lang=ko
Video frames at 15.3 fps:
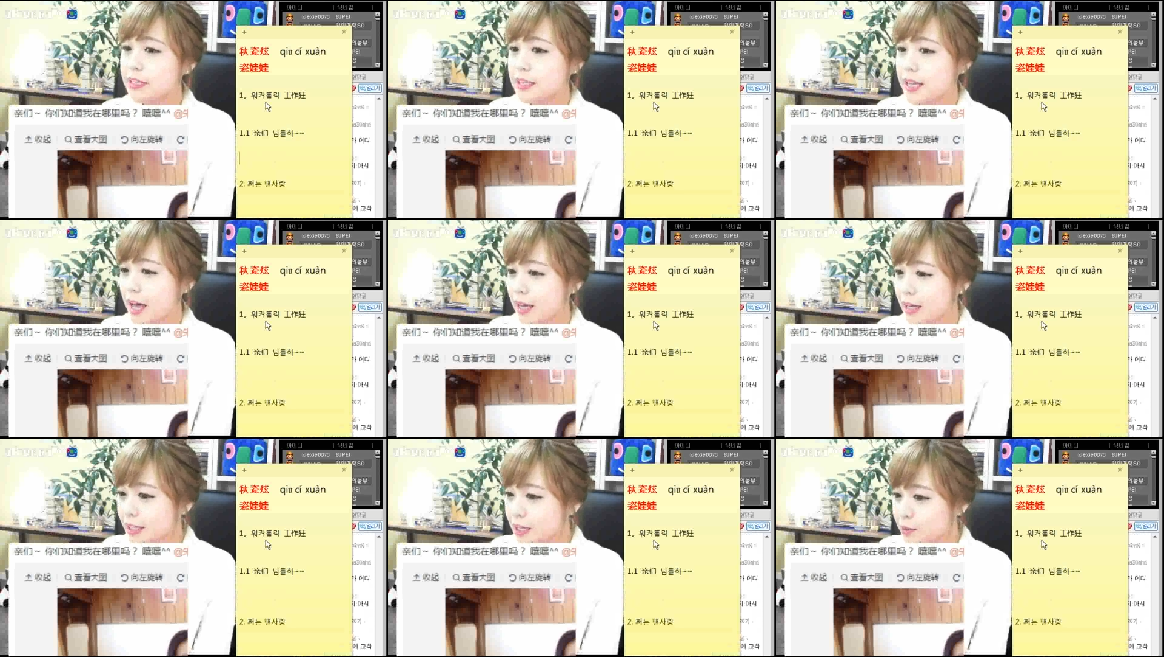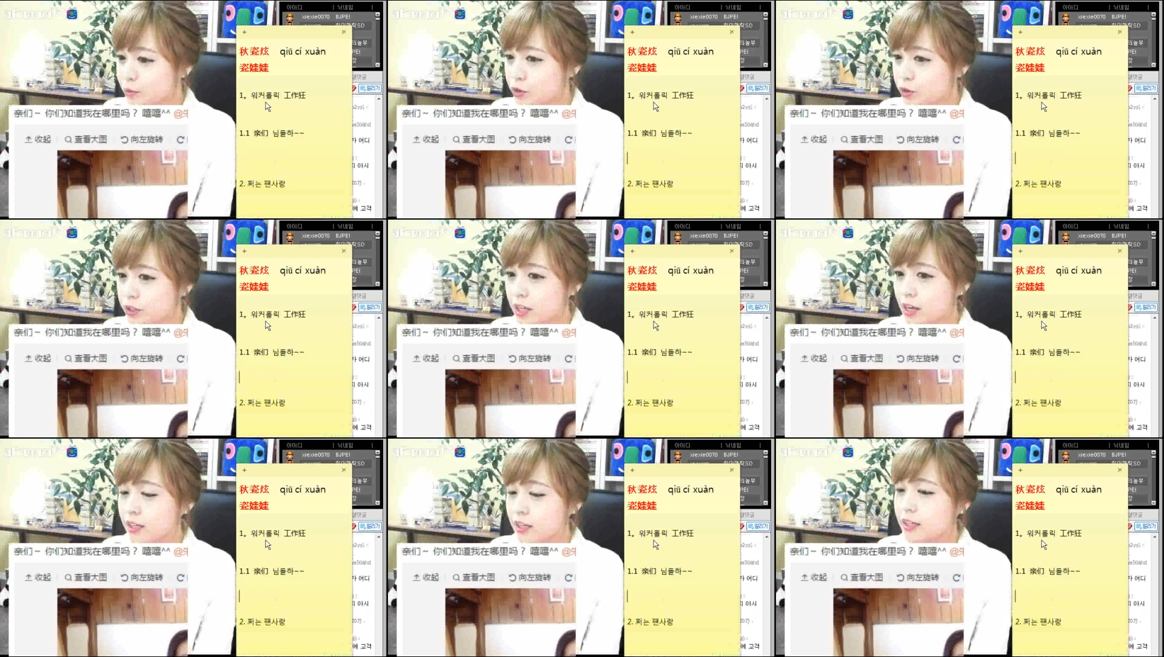자 이
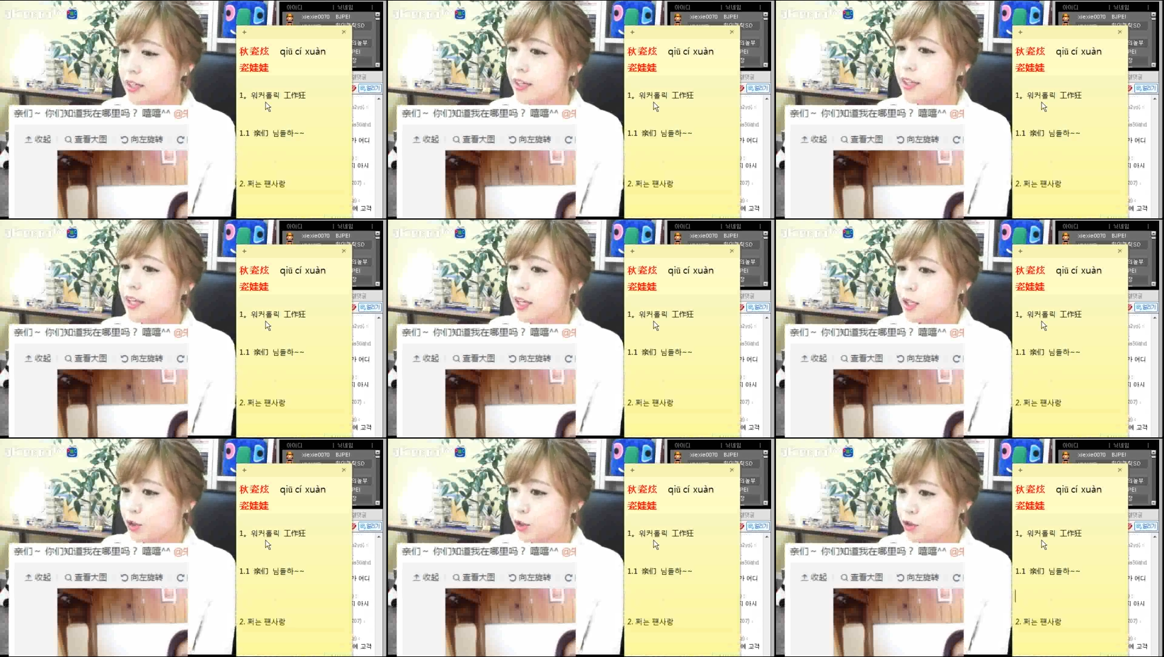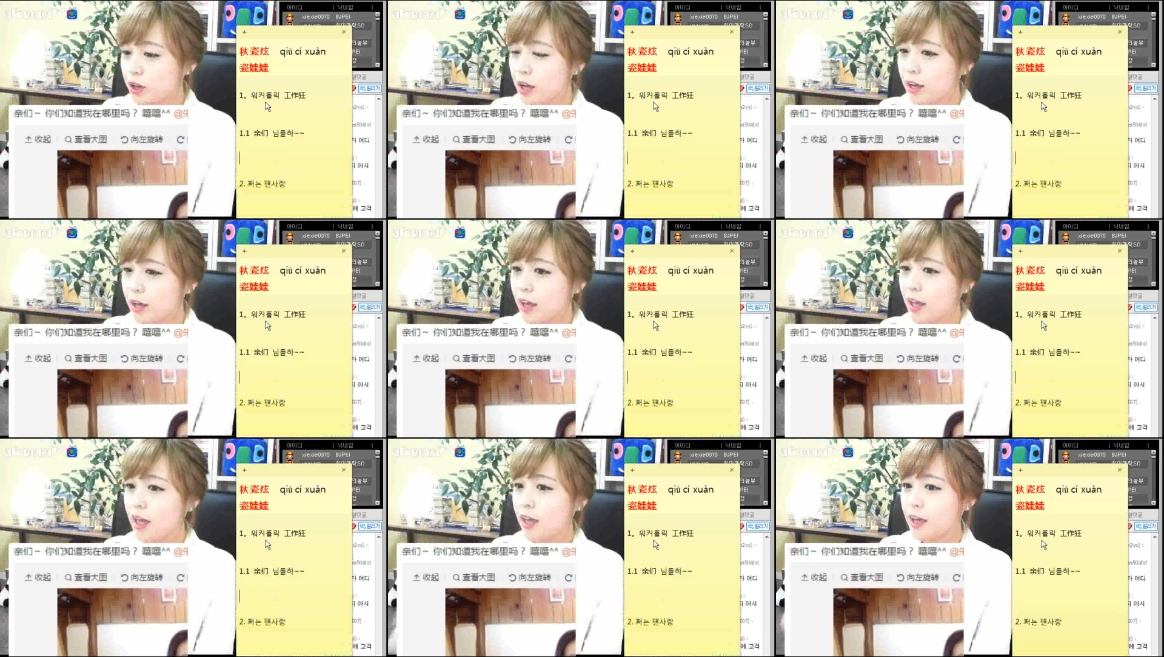문장은
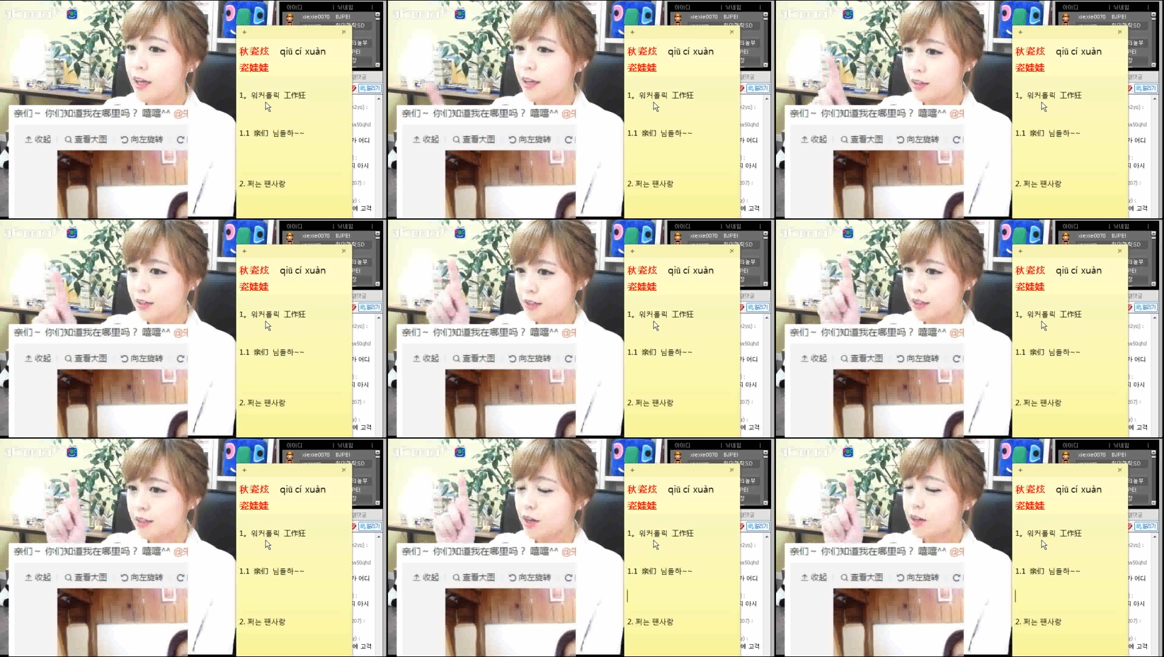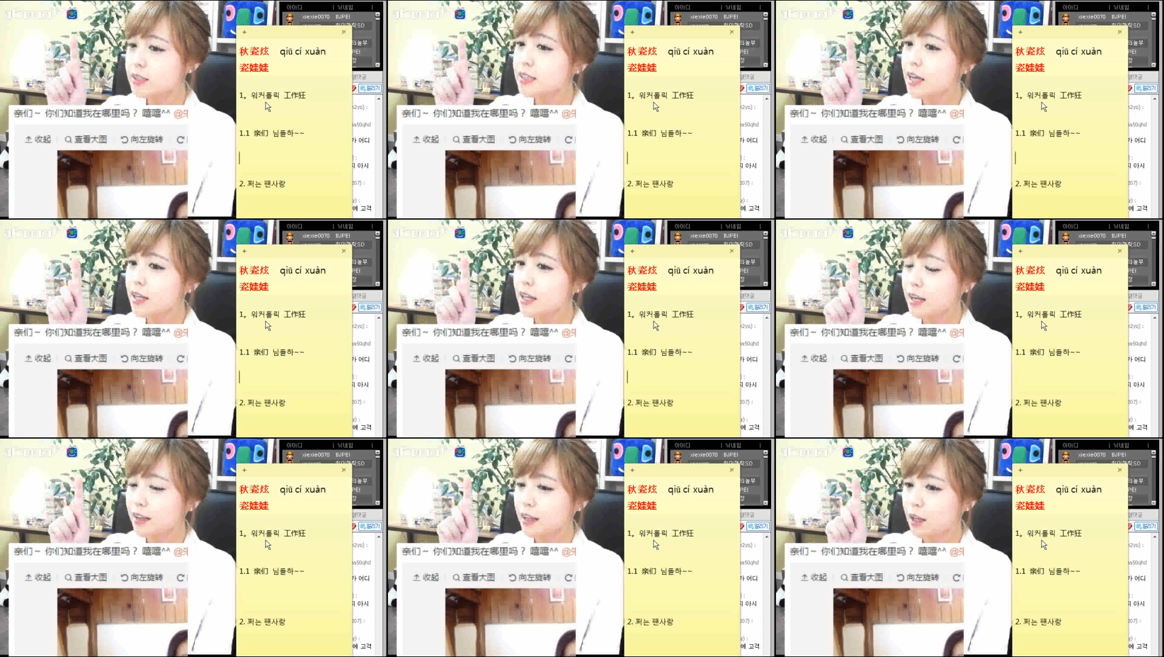수학에 그
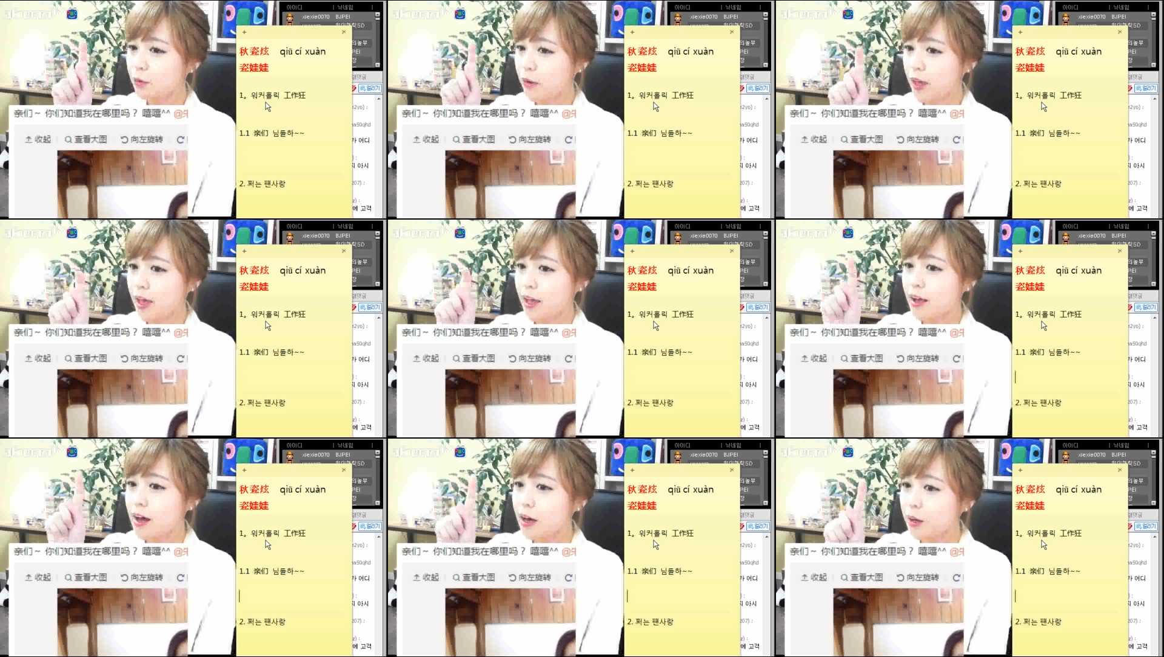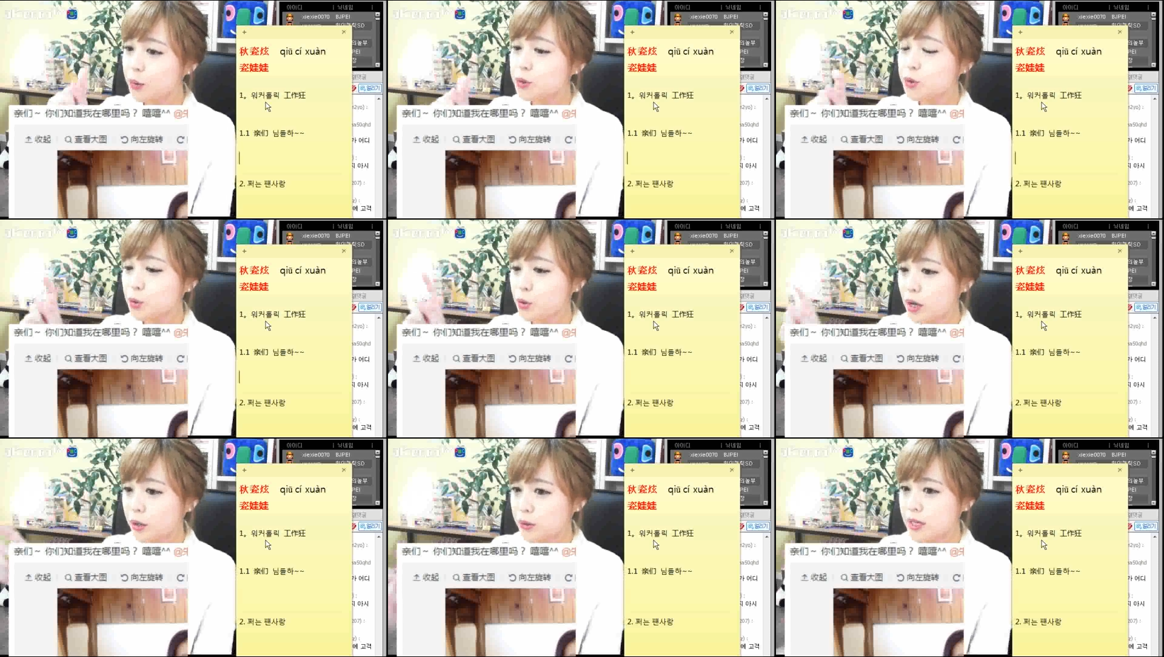연산할 때 왜 가로
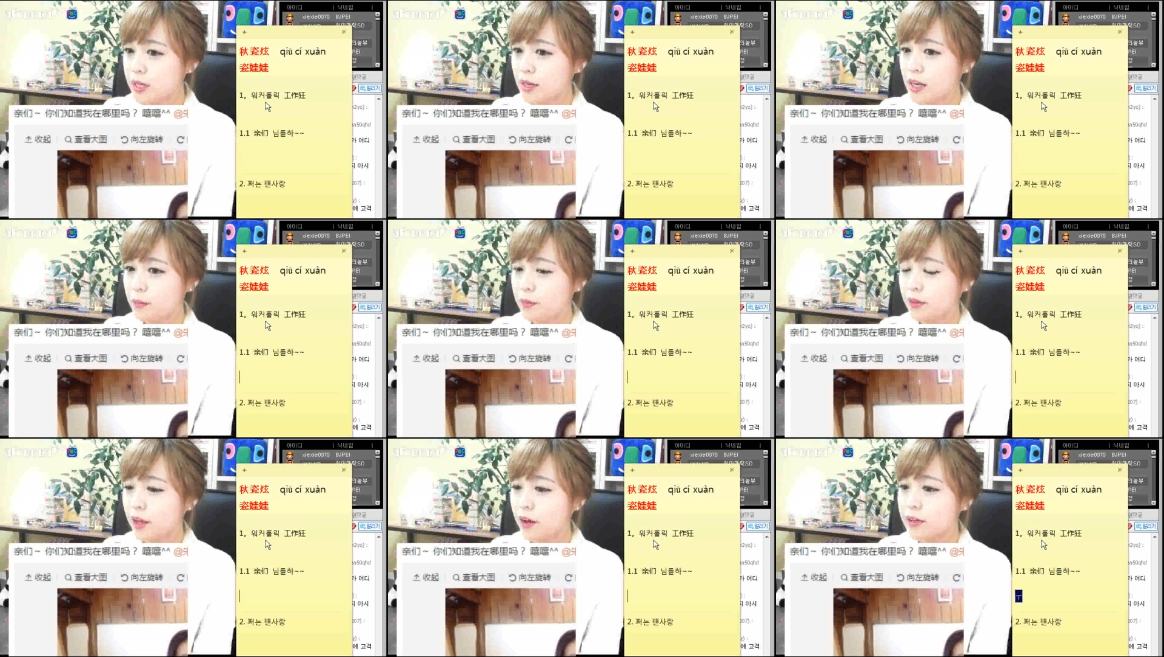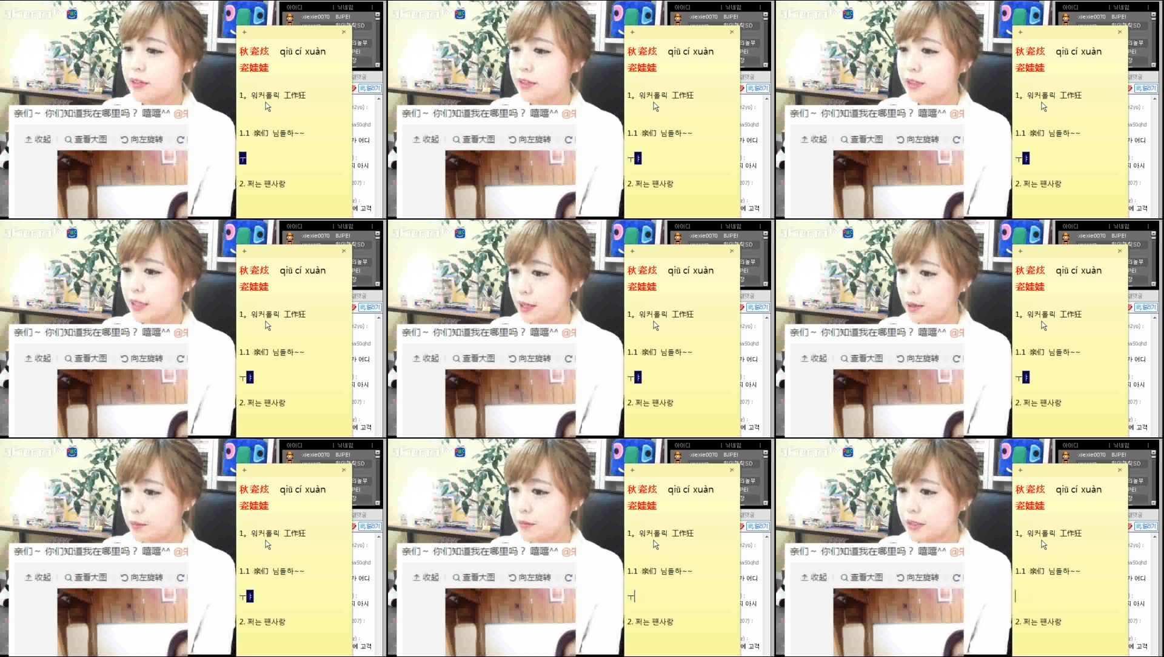속 가로 생각하면 돼요
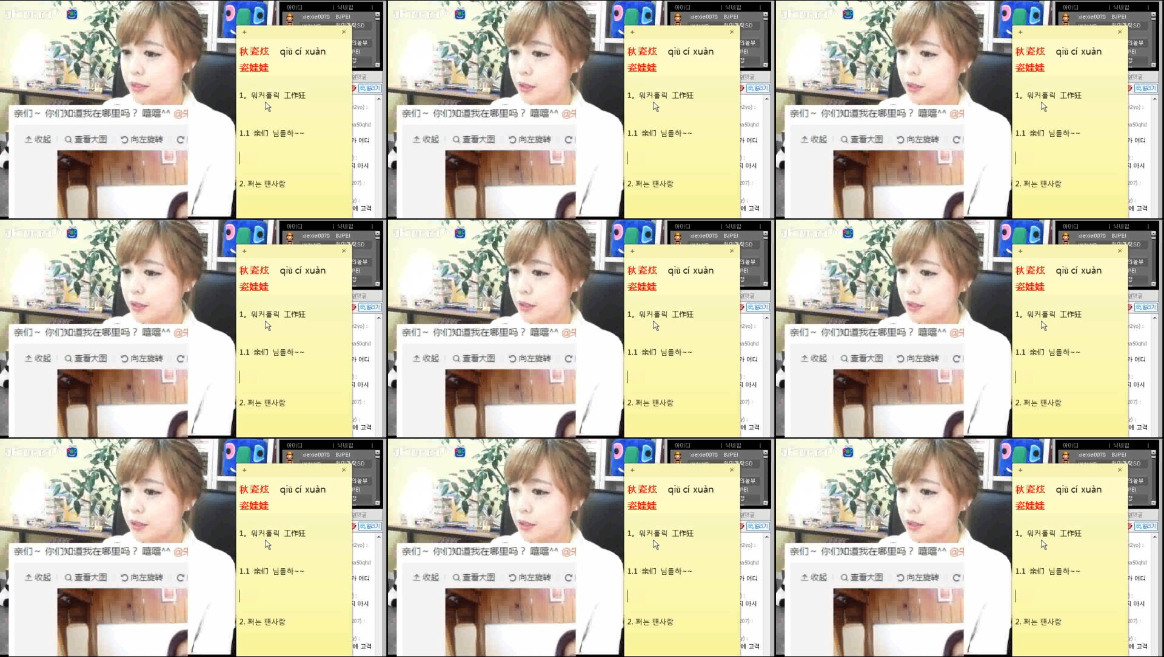님